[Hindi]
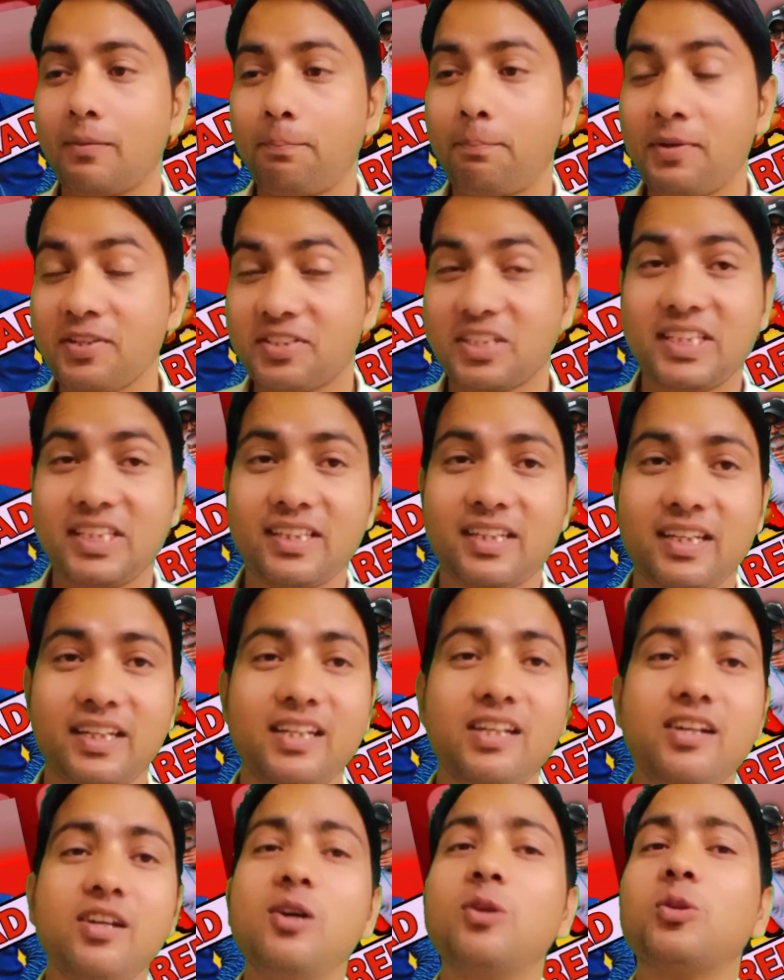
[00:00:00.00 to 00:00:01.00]
पसंद
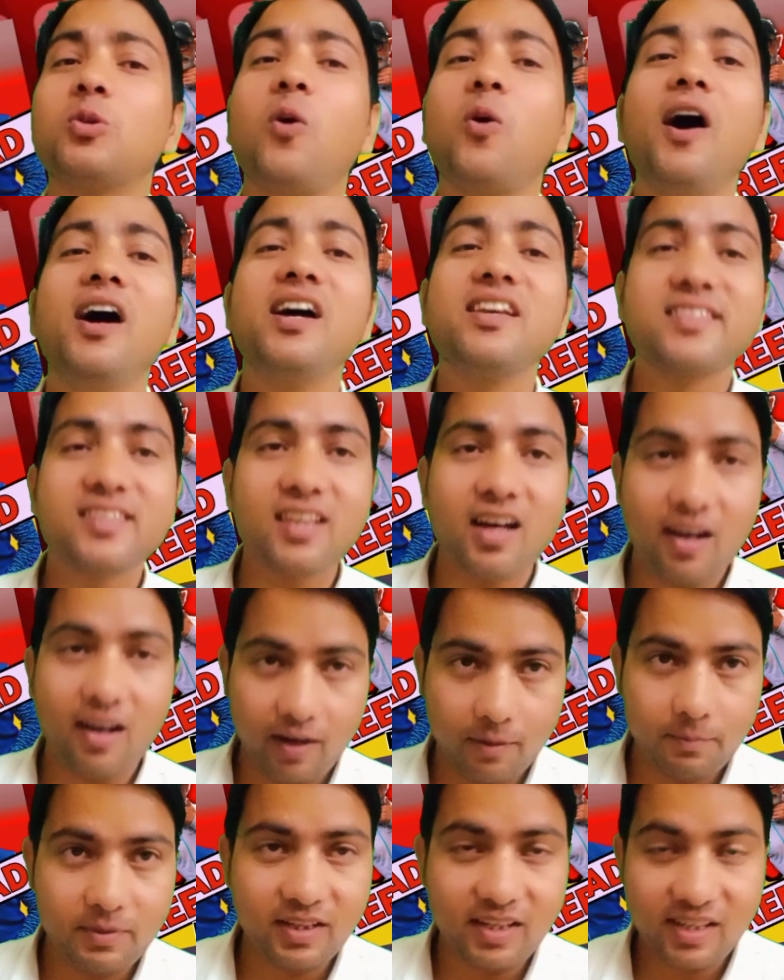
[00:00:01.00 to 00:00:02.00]
करें तो ऐसा
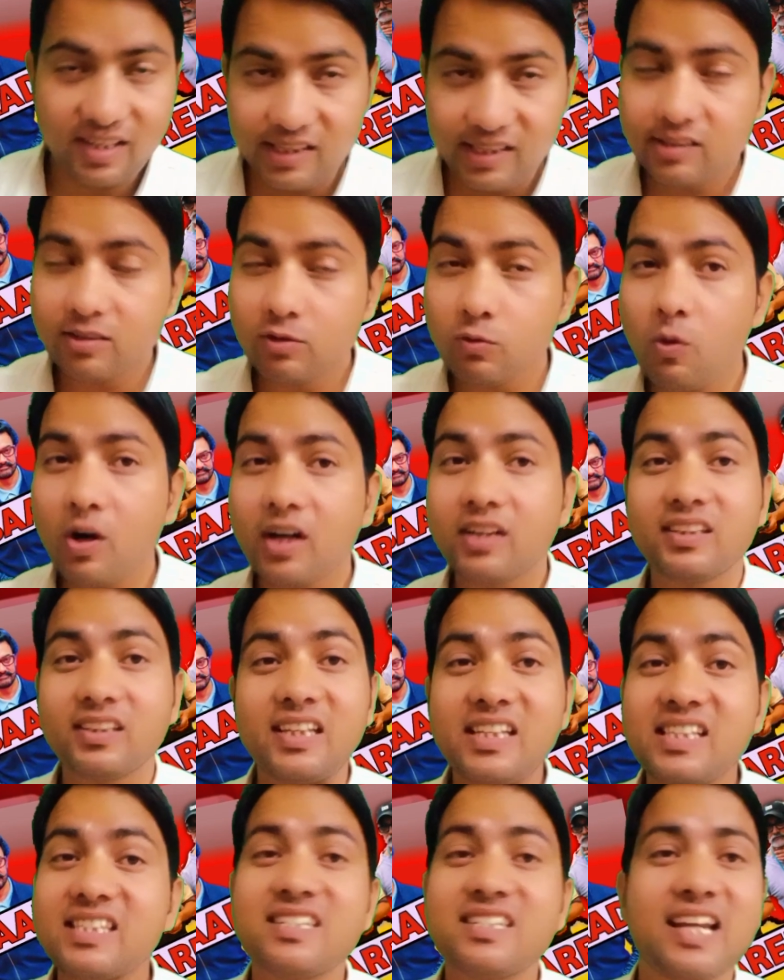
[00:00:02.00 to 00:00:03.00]
अभी इस
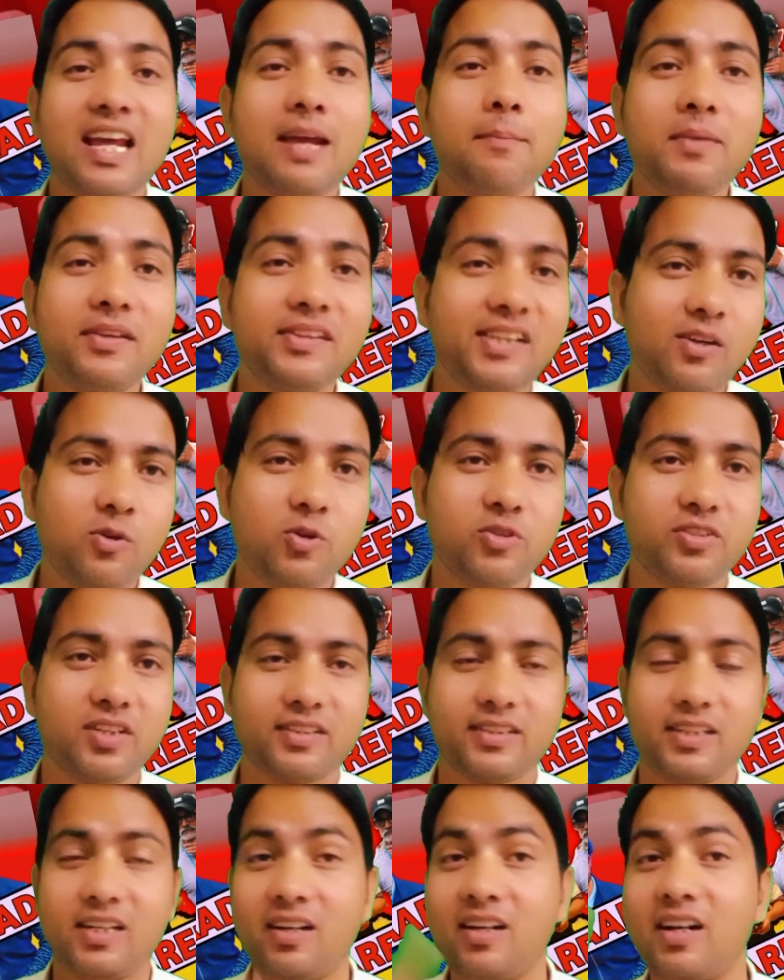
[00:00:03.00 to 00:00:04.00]
वक्त इस टाइम में नहीं हो
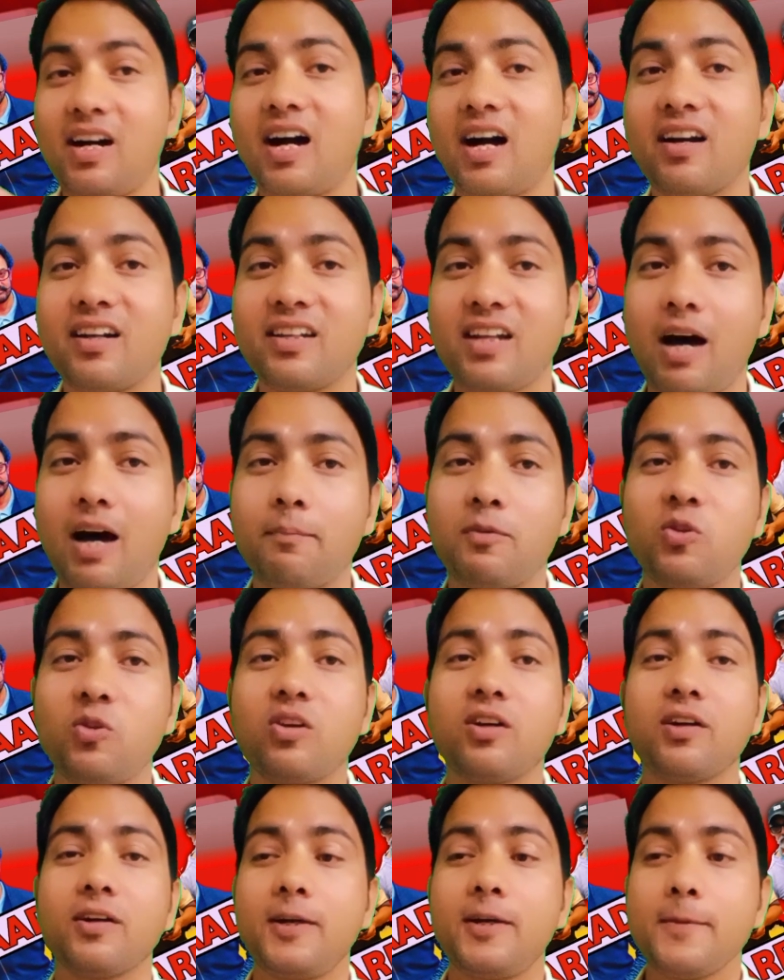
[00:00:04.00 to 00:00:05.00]
सकता है हाँ अगर आप
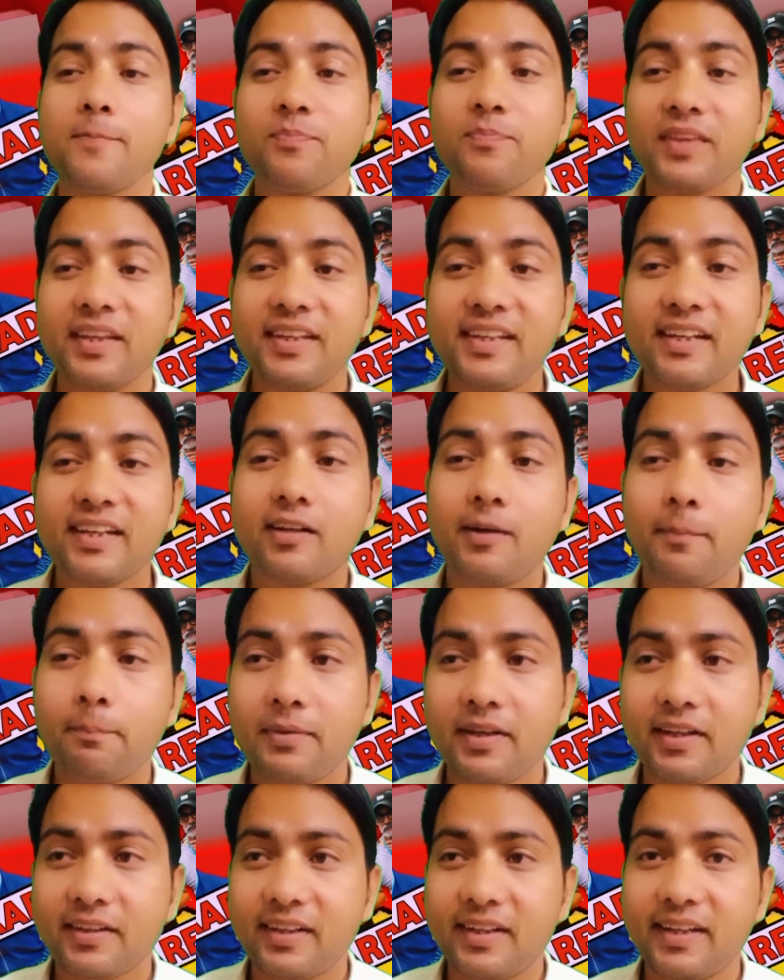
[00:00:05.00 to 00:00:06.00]
लोग ये
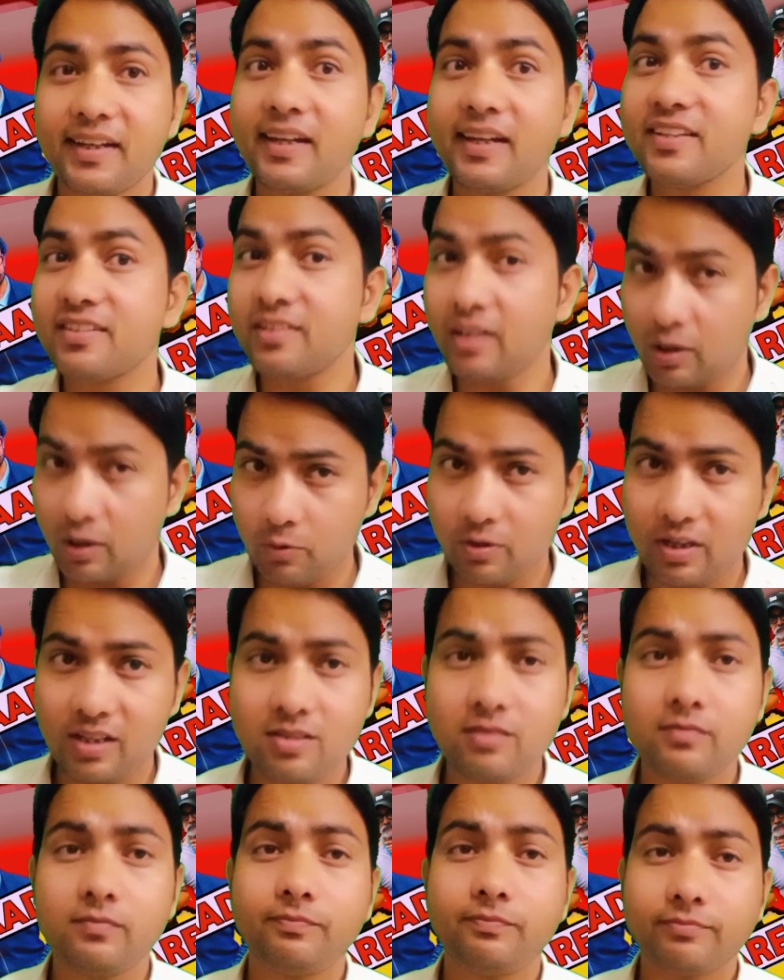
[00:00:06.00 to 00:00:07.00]
कंपेयर करेंगे शाहरुख खान